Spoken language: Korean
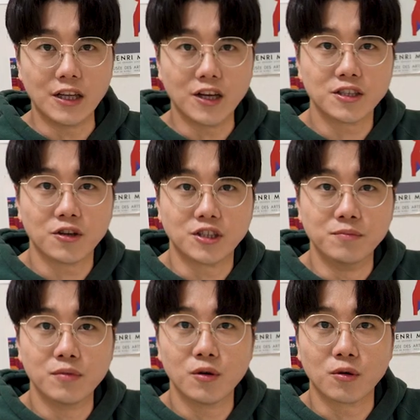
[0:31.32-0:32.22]
안녕하세요
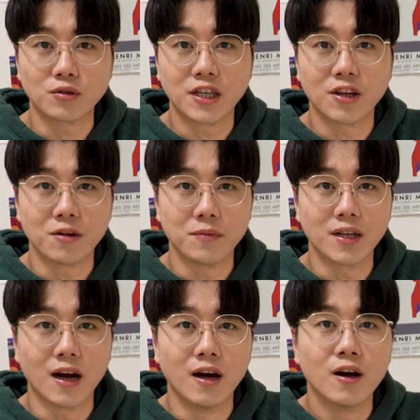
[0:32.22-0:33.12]
진블로그
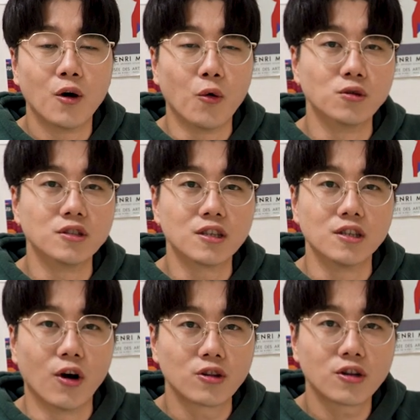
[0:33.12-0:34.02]
채널입니다
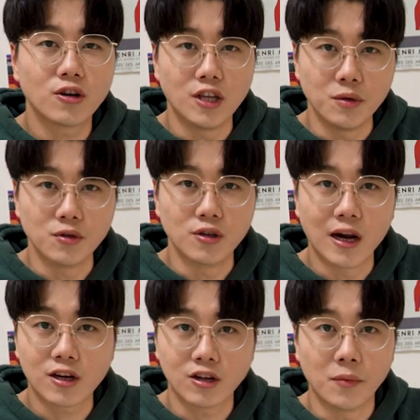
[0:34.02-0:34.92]
오늘은 어떤 리뷰를
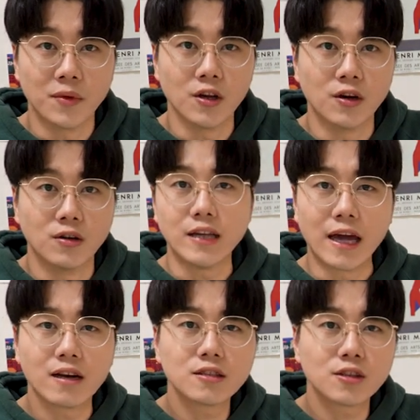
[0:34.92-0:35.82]
할 거냐면요
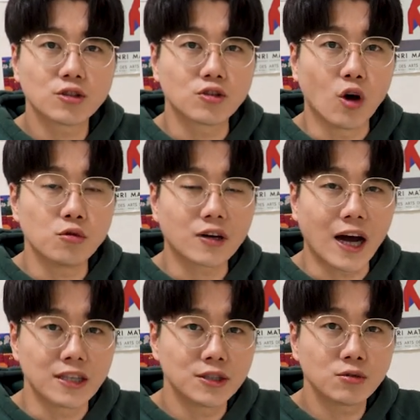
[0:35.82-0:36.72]
예를 들어서 너무
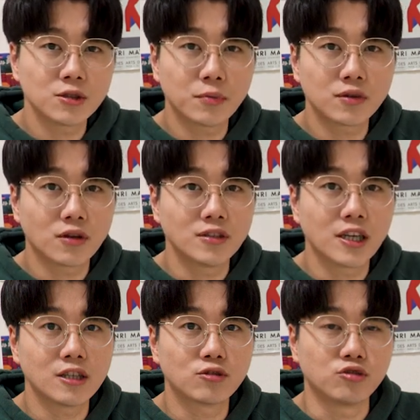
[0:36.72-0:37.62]
가지고 싶었던
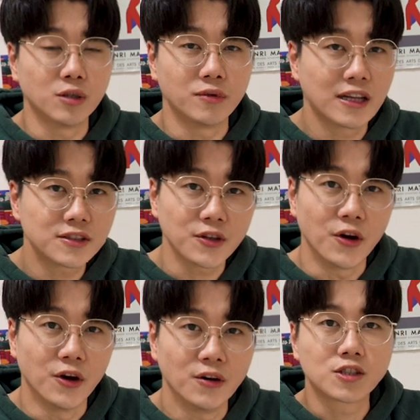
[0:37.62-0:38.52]
책을 구입을
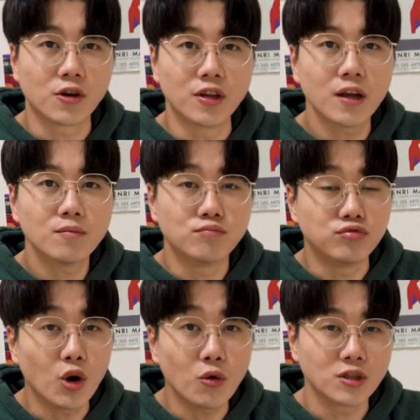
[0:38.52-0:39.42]
했어요 그런데
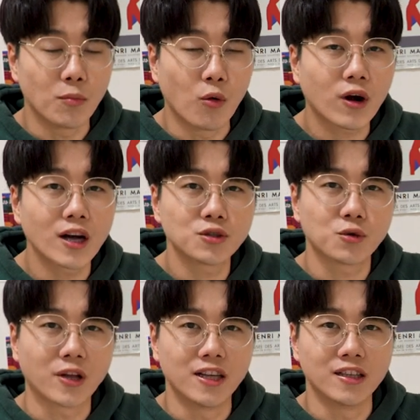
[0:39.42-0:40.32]
무거워서 못
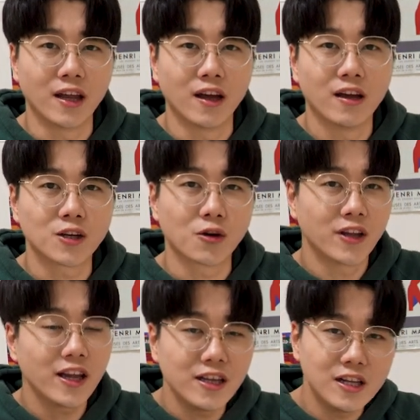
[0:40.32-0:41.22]
가지고 다닐 때
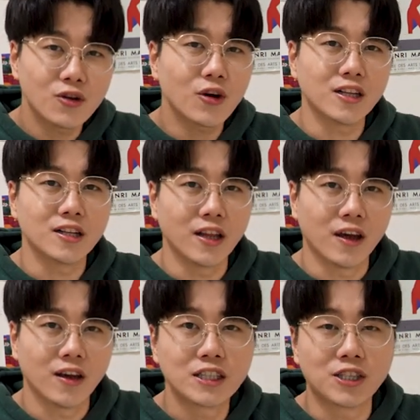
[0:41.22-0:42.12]
그런데 읽어야
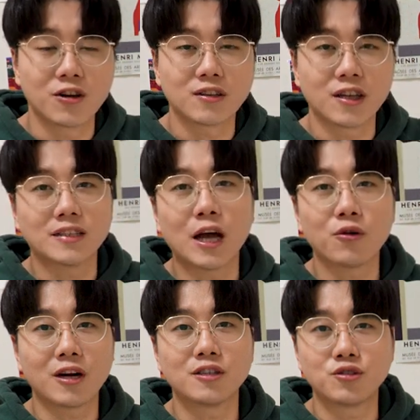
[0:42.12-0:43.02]
될때 그럴 때
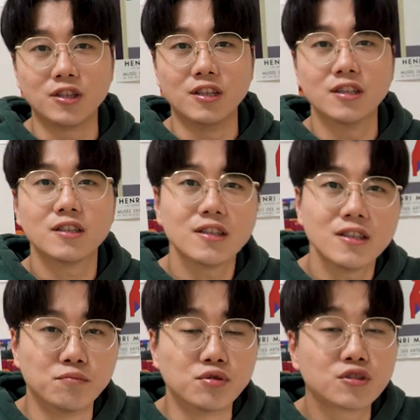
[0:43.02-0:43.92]
사용할 수 있는
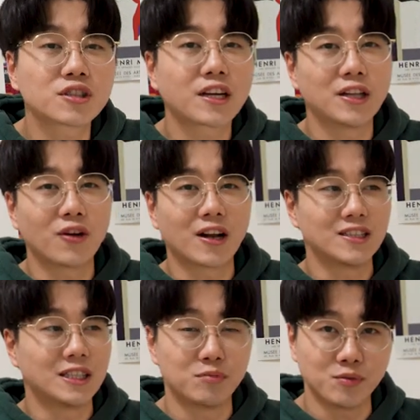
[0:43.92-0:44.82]

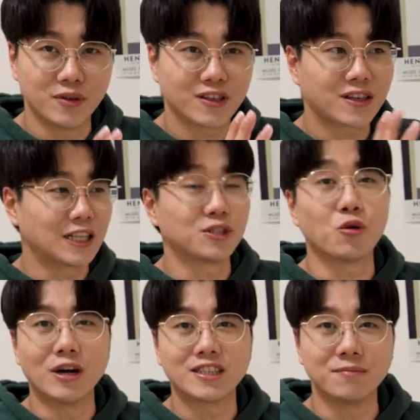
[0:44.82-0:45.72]
북스캐너라는 제품을
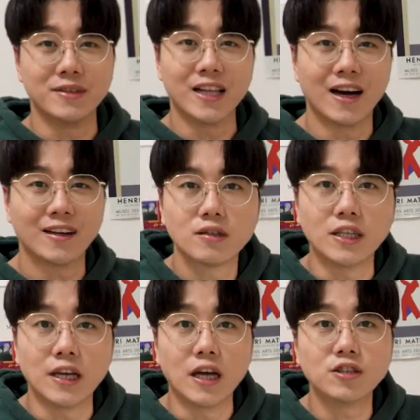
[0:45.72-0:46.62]
가지고 왔습니다
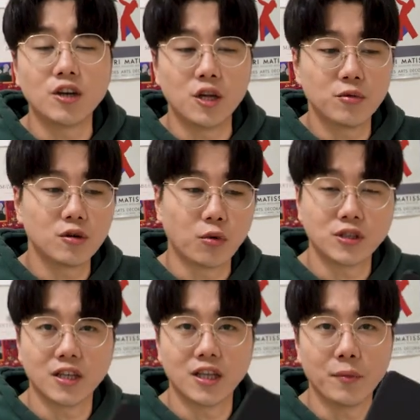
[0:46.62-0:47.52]
제 예전 리뷰를
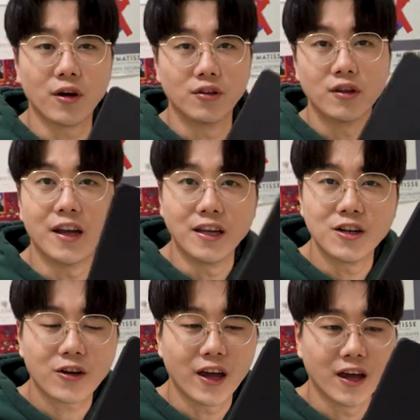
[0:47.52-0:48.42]
보시게 되면 네,
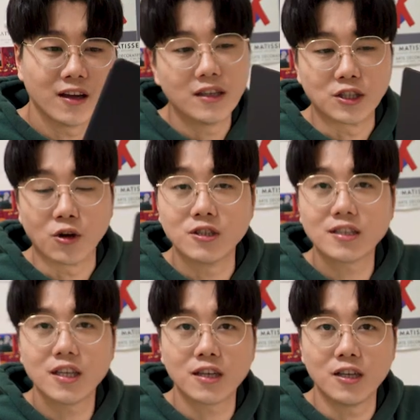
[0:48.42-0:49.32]
이렇게 네,
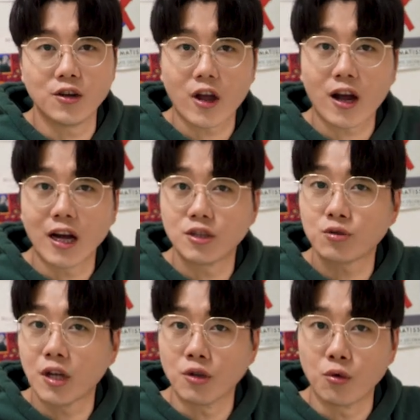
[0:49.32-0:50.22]
전자책을 이렇게
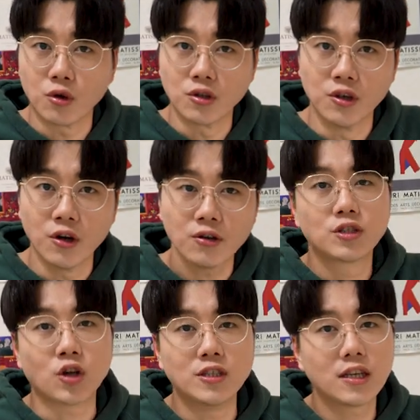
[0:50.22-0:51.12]
가지고 다니고 있거든요
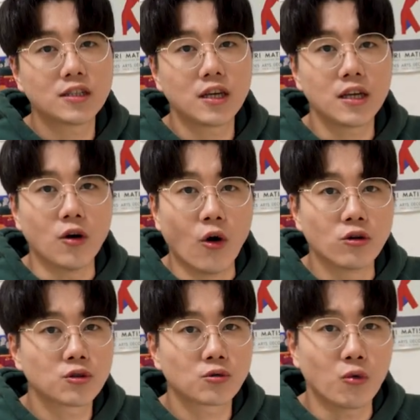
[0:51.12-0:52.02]
전자책이
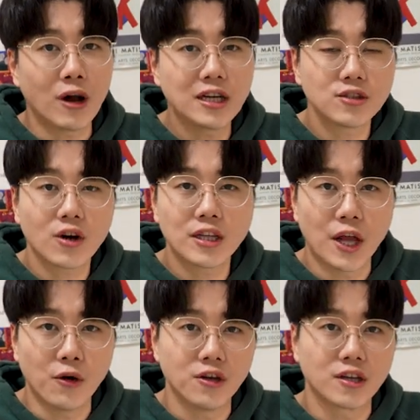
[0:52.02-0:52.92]
어느 정도
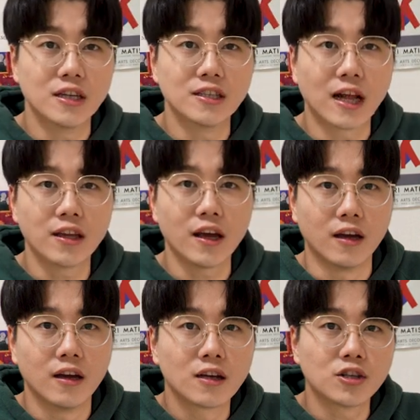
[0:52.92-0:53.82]
활성화되어 있기는
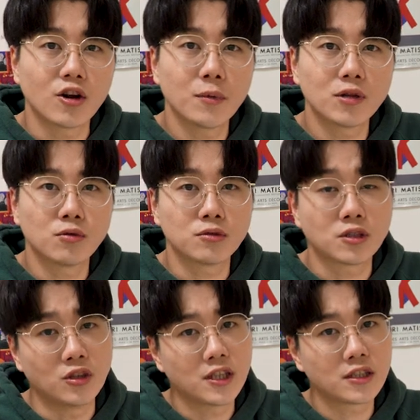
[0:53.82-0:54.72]
한데 그럼에도
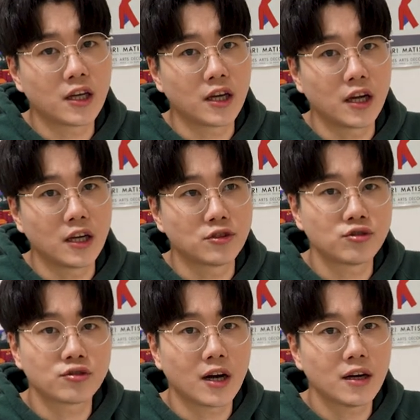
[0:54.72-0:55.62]
전자책의
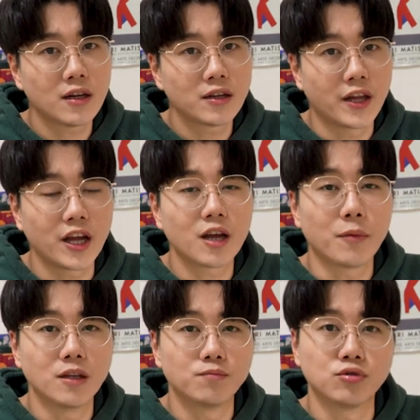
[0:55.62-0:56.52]
수가 되게
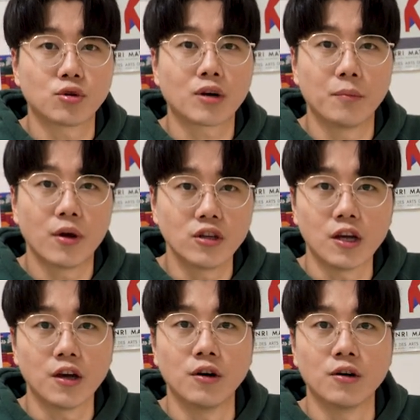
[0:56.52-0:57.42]
많이 부족한
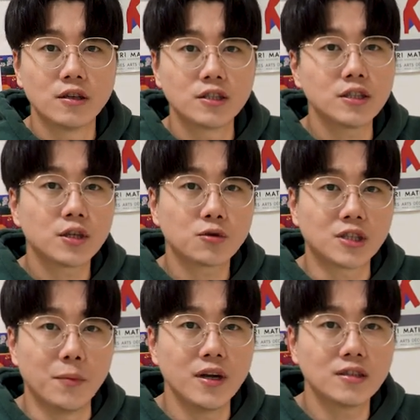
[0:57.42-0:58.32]
편이에요. 실제로
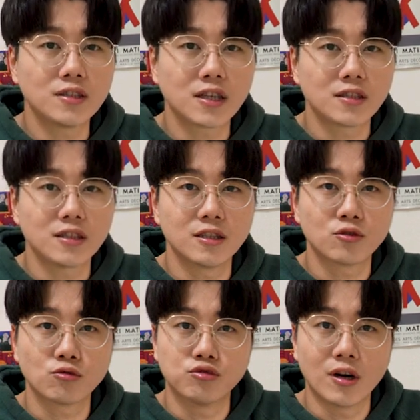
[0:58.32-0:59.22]
재미있는 책들을
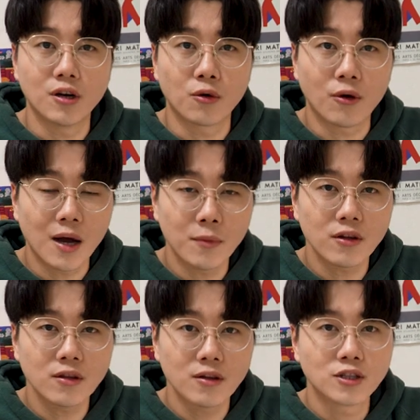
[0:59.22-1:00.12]
좀 구하려고
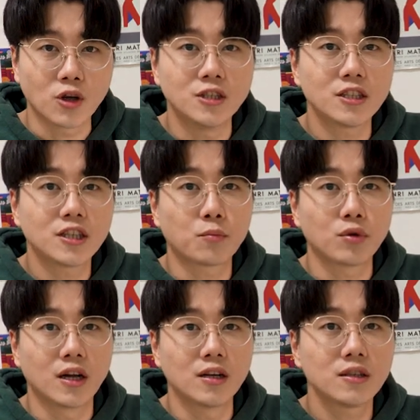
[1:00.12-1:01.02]
하면
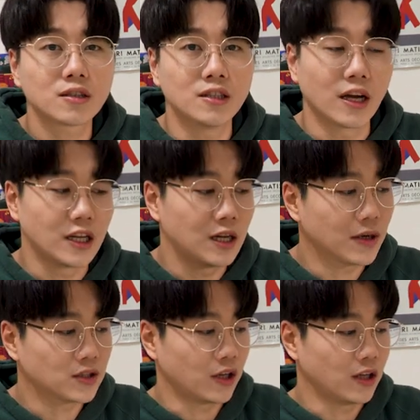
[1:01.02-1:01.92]
전자책보다는 그냥
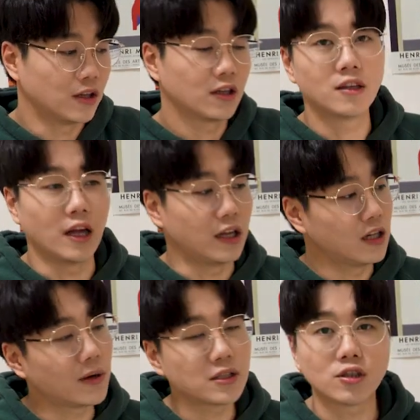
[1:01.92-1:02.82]
일반적인 네
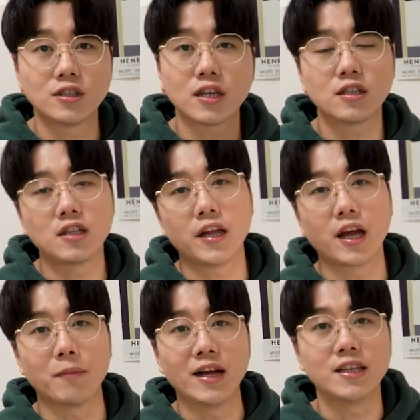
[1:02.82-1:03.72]
일반적인 책들이
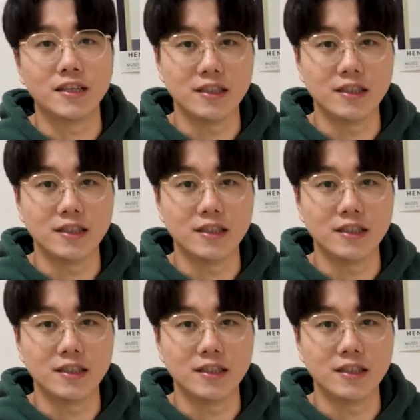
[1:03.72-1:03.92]
되게 많이